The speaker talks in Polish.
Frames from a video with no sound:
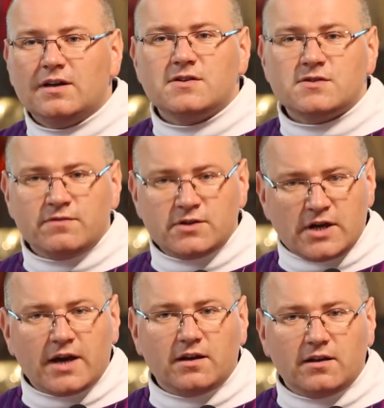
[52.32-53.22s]

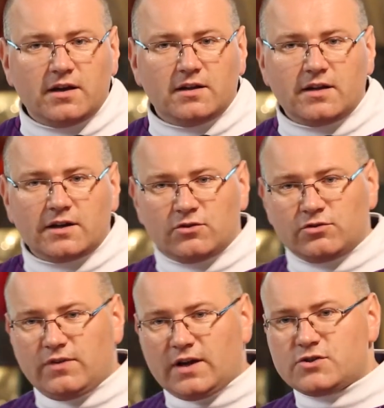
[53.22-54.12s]
zwyczajne jednak
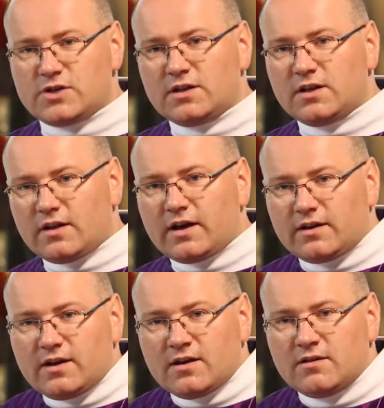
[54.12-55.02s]
doświadczenie
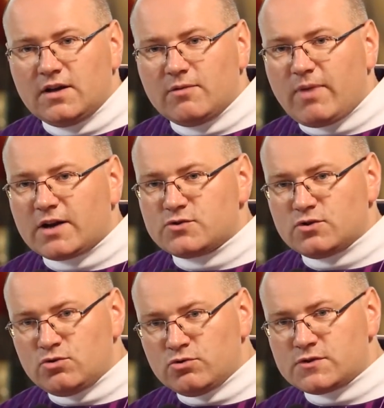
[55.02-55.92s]
takie bardzo
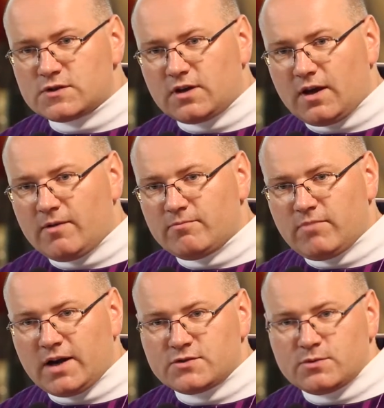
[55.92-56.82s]
ludzkie,
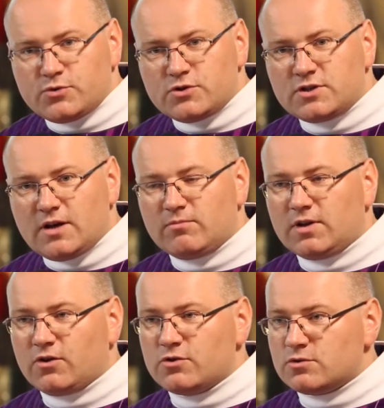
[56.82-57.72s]
bardzo
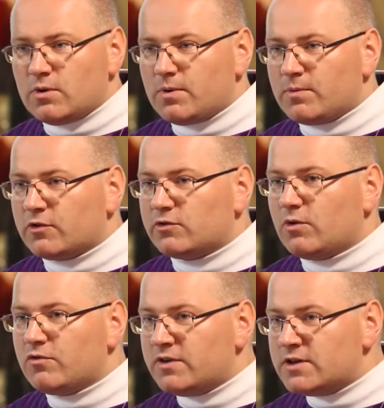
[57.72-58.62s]
przyziemne. Chodziło po prostu
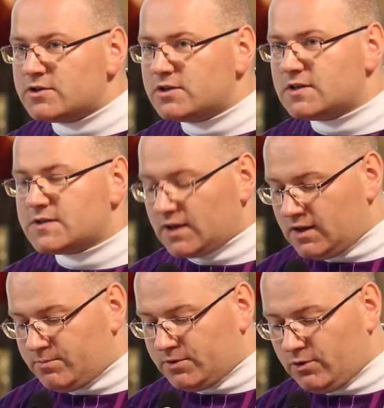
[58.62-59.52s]
o wyjście z
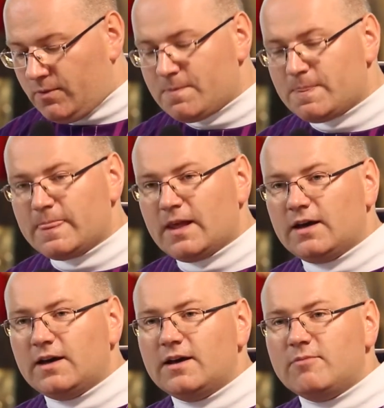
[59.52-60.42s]
Egiptu.
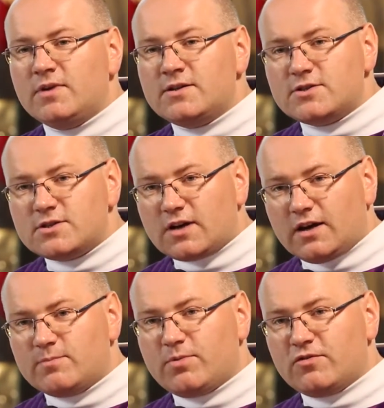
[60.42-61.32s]
My
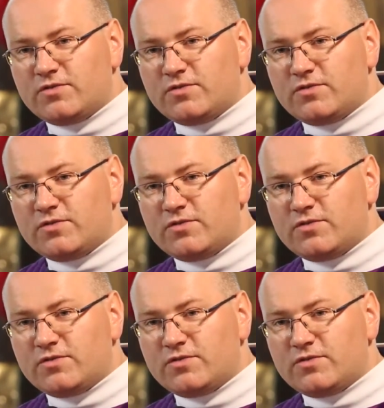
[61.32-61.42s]
dzisiaj po